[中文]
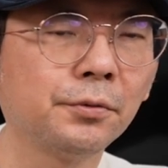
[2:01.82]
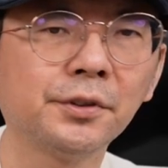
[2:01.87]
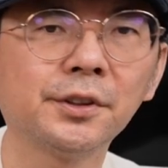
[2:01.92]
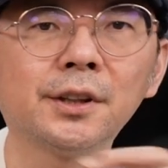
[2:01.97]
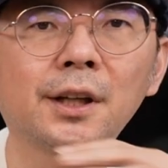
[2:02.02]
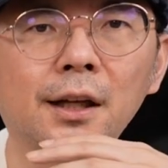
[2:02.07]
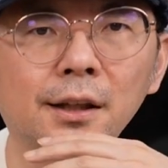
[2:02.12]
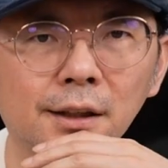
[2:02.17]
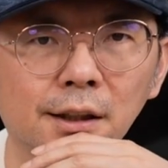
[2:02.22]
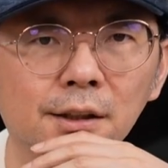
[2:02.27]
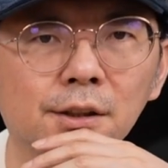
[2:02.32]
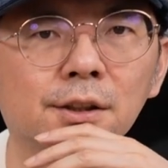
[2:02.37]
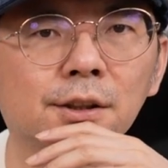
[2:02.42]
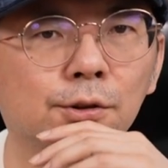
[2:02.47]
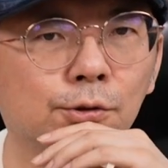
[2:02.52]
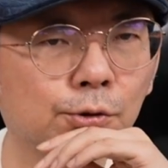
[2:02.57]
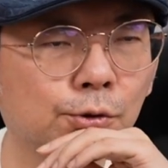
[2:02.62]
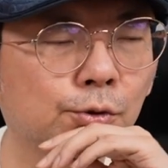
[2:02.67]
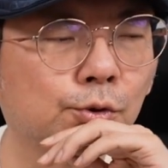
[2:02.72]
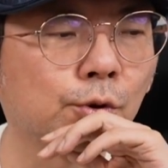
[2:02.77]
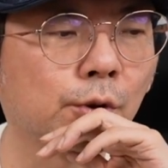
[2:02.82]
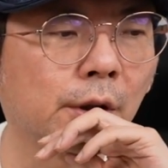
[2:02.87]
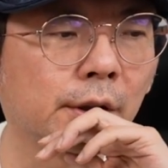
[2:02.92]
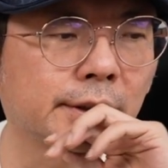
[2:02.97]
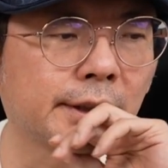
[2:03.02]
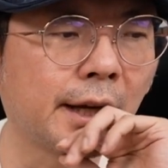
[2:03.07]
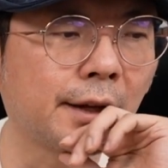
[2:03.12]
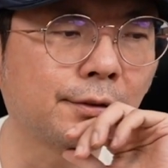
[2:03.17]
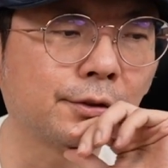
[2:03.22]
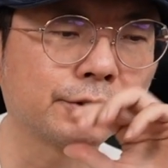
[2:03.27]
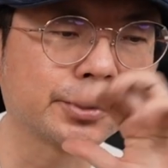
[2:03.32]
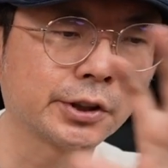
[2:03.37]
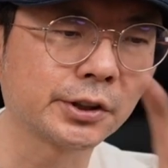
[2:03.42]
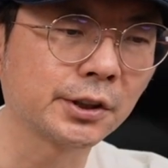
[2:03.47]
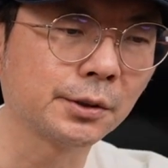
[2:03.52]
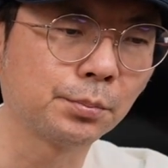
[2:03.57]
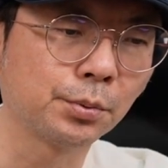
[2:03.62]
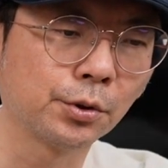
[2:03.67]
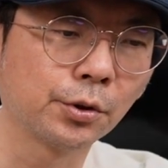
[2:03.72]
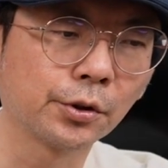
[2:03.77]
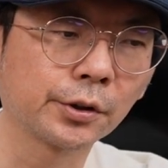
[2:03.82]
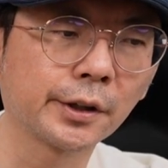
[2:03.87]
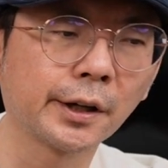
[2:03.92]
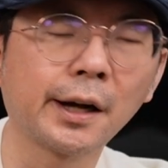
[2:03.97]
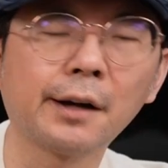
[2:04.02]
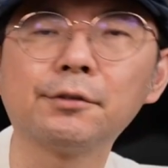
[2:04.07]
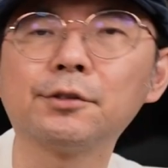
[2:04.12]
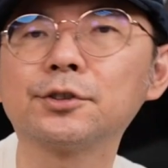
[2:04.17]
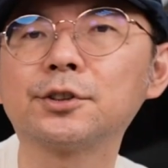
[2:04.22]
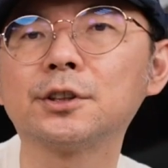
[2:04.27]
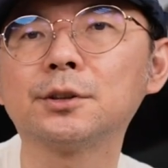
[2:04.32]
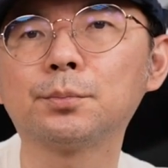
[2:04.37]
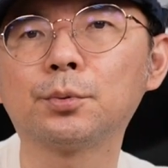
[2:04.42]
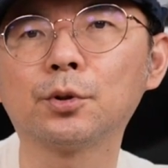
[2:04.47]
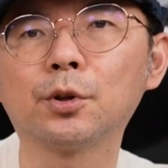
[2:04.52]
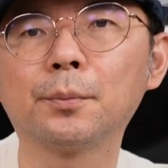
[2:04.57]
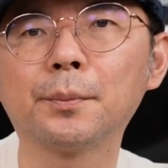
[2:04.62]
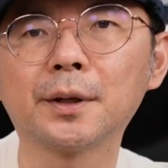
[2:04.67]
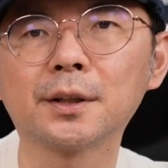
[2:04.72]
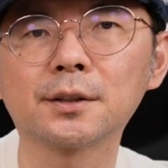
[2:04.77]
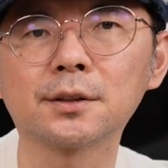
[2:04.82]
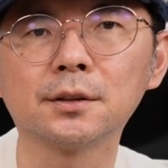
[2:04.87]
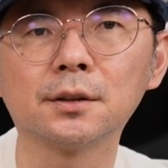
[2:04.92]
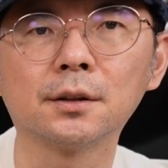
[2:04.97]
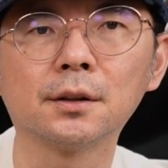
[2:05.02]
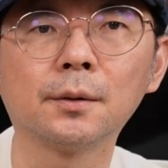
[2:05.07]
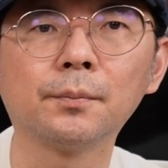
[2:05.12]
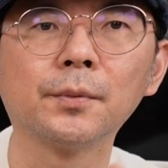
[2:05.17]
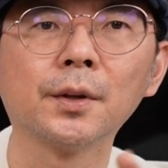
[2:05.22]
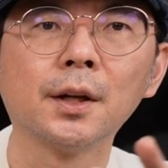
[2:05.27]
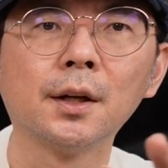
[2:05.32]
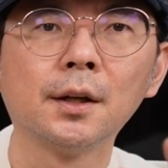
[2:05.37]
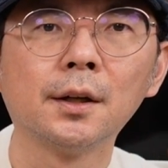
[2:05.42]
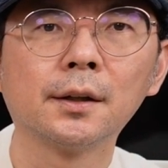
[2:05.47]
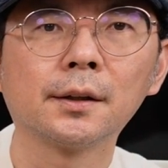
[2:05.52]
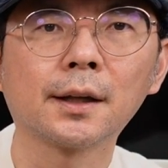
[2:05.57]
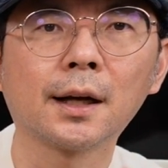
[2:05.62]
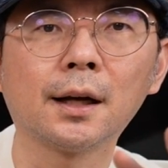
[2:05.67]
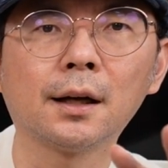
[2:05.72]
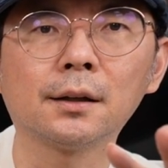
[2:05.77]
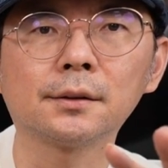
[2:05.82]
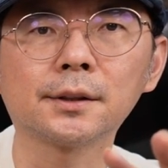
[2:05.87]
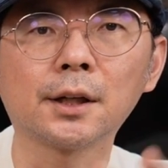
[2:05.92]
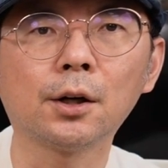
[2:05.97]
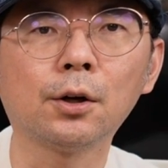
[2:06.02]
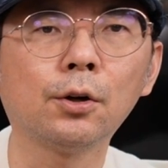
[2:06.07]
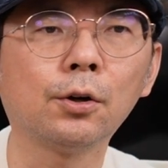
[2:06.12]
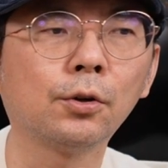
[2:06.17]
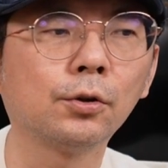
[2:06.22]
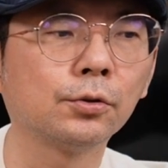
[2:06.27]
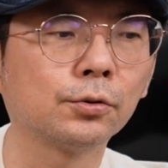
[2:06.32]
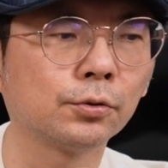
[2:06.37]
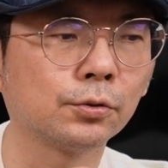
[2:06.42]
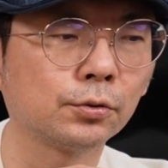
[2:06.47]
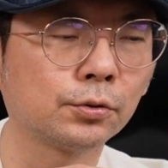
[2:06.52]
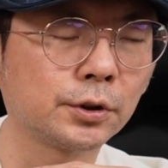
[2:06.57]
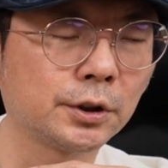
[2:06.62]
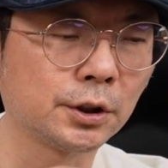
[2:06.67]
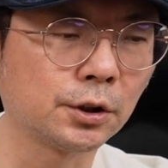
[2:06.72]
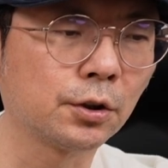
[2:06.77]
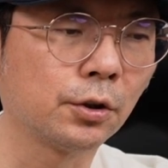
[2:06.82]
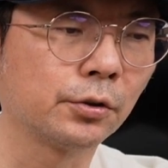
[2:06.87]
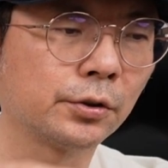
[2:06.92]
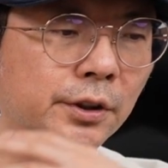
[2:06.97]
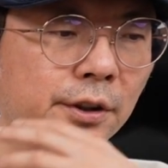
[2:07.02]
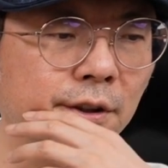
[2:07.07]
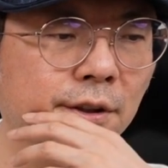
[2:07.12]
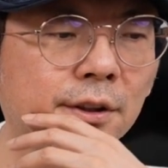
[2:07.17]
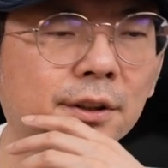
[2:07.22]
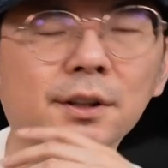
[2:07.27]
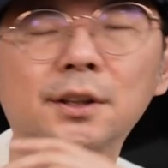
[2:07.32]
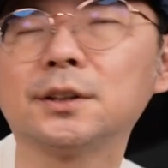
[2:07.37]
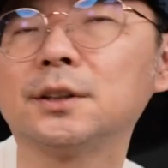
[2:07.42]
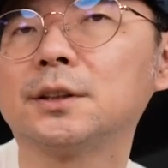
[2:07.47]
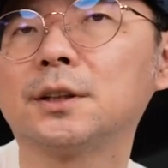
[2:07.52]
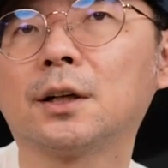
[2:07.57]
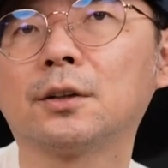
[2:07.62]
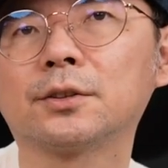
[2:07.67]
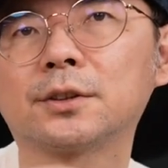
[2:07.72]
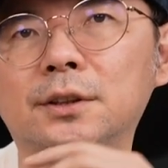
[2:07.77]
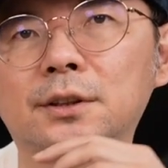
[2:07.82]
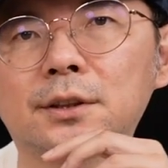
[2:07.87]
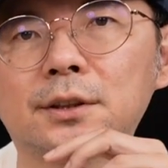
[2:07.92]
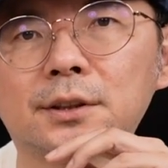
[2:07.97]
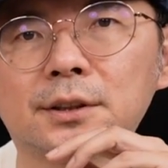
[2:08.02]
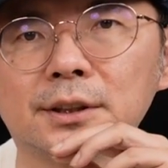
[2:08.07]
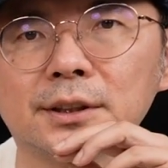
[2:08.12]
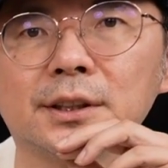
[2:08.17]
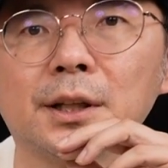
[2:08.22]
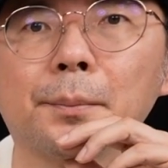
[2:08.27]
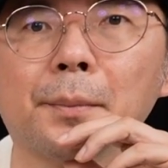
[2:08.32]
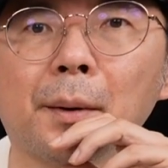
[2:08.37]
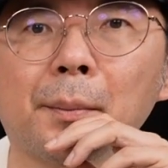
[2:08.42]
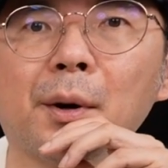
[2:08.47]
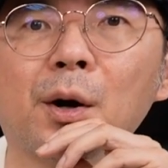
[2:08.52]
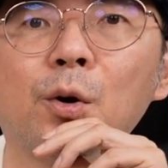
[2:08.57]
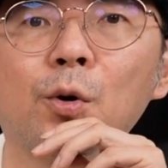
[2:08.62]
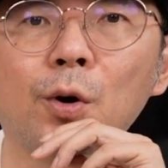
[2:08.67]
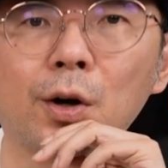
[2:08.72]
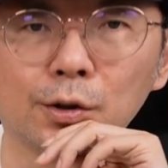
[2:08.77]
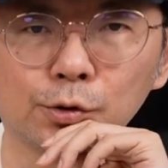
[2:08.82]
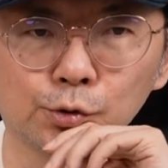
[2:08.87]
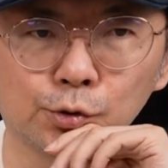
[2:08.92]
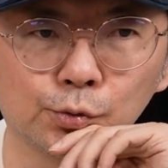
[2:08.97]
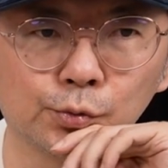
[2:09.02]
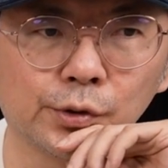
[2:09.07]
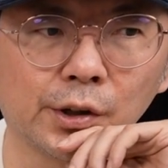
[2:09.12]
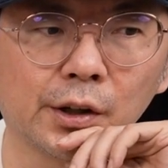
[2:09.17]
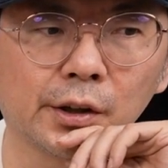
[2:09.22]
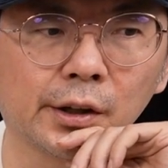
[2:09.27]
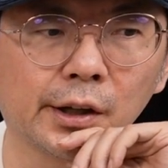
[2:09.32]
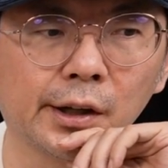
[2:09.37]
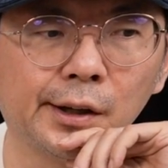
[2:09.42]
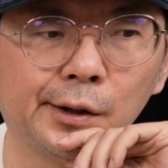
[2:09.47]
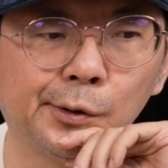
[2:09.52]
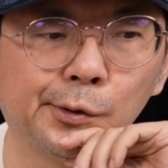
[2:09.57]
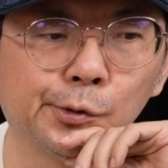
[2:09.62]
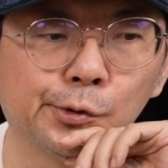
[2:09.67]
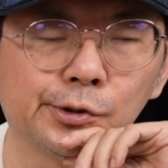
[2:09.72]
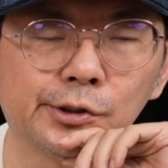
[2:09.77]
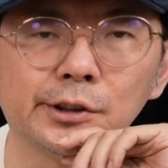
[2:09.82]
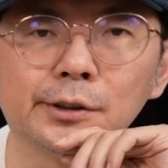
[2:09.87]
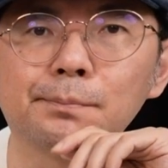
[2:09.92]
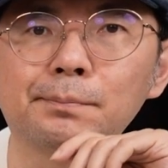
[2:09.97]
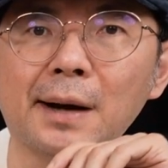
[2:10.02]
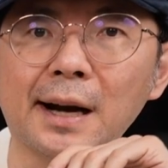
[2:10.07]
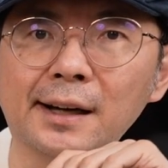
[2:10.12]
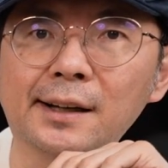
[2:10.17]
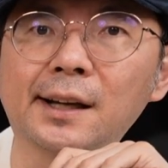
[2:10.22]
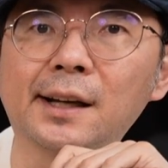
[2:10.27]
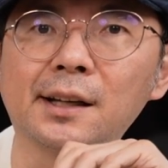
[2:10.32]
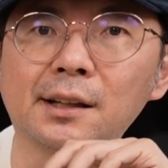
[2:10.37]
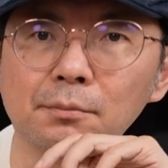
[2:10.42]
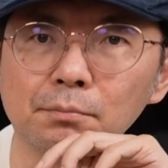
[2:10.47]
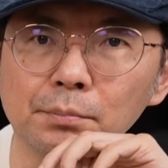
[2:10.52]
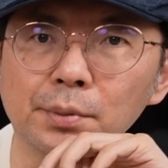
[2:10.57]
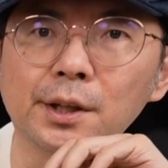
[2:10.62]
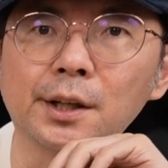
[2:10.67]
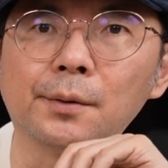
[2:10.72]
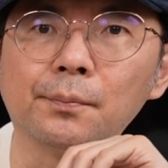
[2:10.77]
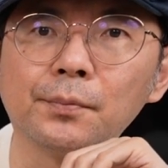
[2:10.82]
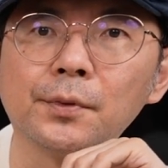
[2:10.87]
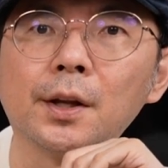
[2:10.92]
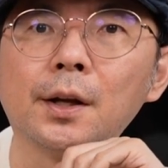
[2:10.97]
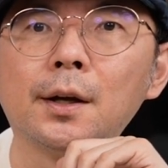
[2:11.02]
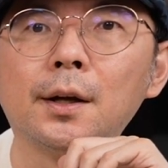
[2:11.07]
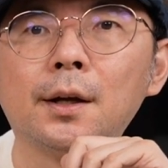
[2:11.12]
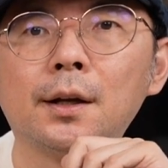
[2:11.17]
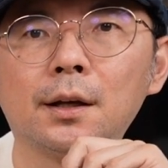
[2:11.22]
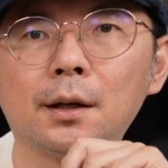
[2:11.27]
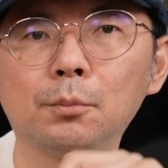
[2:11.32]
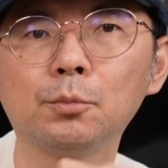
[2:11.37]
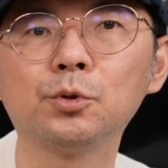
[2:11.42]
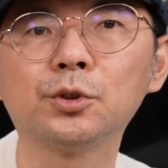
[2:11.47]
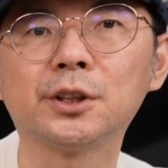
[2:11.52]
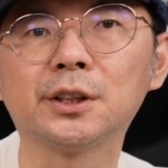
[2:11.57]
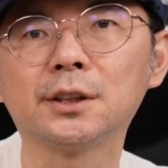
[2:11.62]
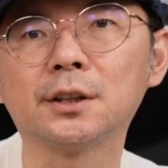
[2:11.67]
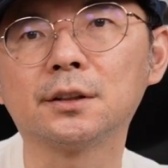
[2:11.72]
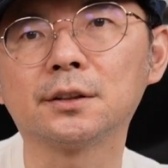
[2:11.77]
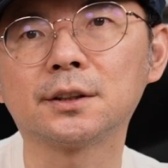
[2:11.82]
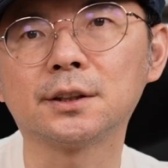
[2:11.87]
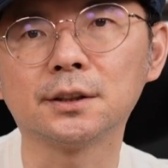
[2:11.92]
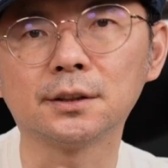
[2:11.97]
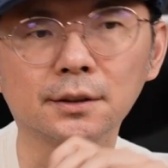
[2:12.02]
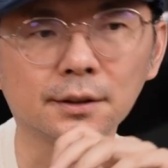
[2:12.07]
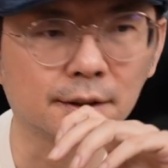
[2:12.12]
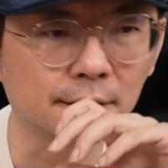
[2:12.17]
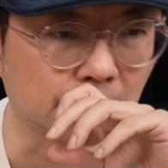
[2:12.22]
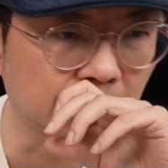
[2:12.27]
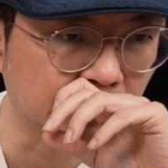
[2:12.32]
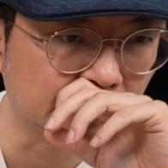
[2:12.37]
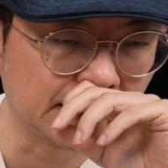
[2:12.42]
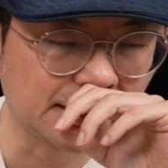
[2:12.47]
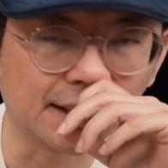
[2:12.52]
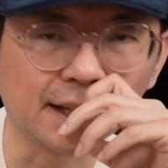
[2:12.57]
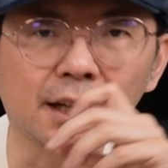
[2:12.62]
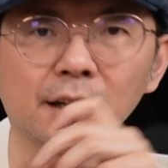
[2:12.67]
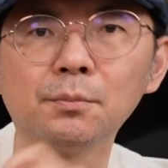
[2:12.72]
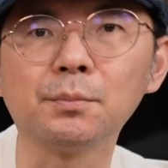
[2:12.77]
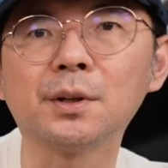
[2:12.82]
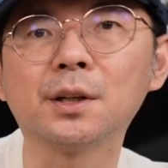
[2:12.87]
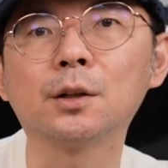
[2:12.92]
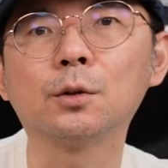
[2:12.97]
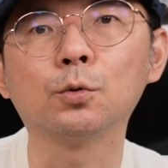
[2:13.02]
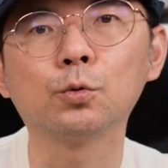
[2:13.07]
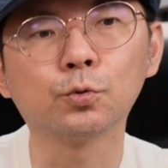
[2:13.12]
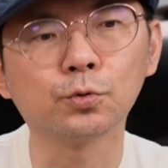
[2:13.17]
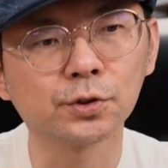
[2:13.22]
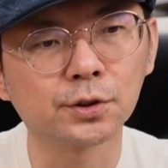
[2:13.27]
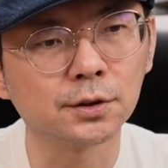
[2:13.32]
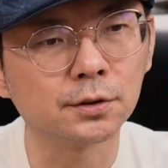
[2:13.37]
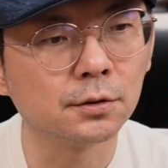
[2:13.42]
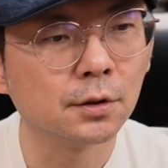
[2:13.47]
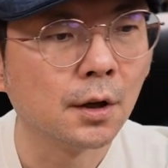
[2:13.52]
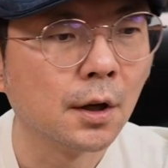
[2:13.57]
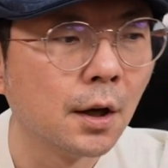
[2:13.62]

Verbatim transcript: 郭明师他也指出说了，在iPhone 十四 Pro 跟iPhone 十四 Pro Max 呢，它在后镜头呢也是升级到四千八百万画素，然后可以录制 八K 影片。 那目前呢，其实是 四K 影片的录制。